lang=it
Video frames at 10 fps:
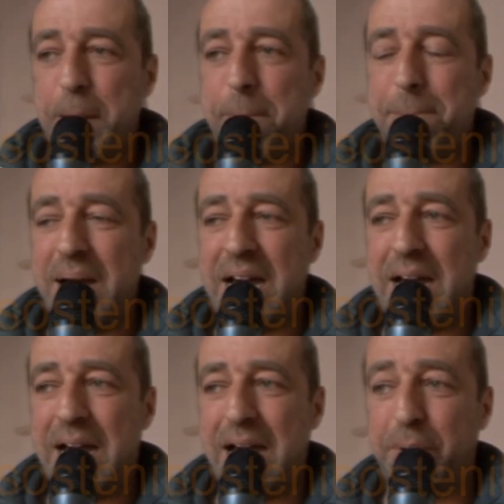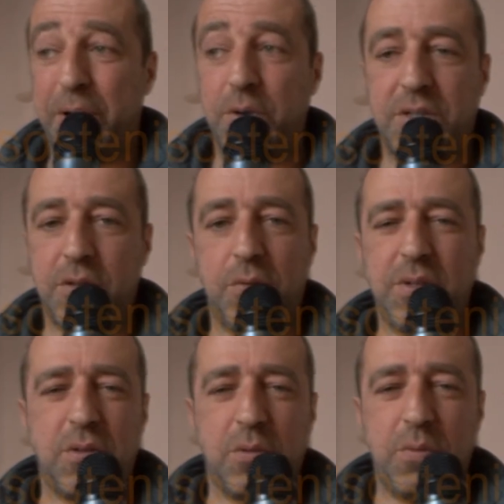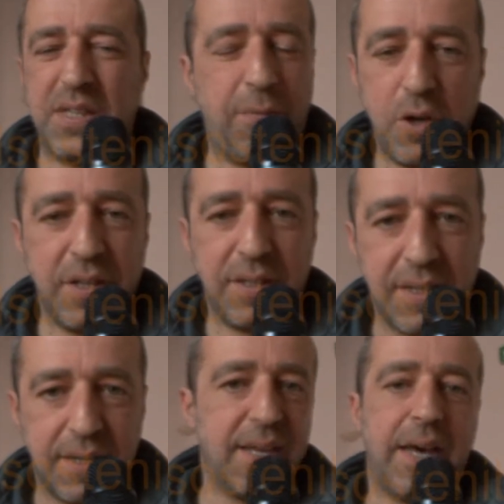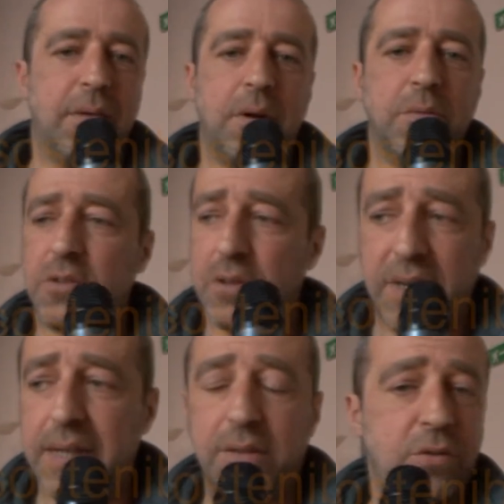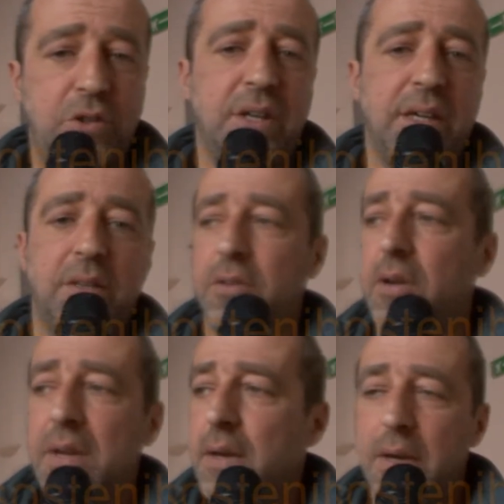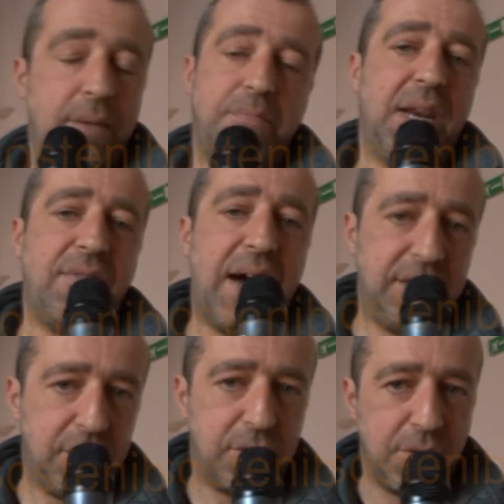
ma poi questo, questo, questa voglia di gridare proprio, sono nato allo Cilento e me ne vanto